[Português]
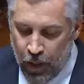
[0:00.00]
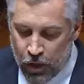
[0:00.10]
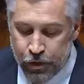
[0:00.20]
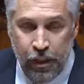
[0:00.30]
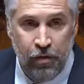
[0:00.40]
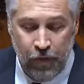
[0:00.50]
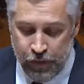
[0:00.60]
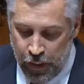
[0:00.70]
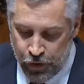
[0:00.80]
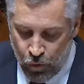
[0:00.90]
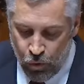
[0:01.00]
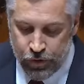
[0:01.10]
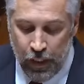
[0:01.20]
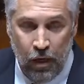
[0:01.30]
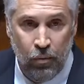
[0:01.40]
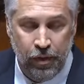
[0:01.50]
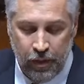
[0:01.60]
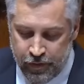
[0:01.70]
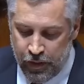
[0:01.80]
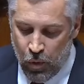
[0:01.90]
com maiores níveis da exclusão
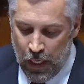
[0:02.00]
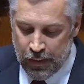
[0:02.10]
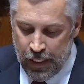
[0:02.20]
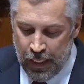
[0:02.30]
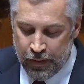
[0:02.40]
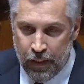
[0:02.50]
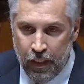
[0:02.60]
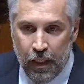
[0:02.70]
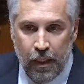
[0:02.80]
e da desigualdade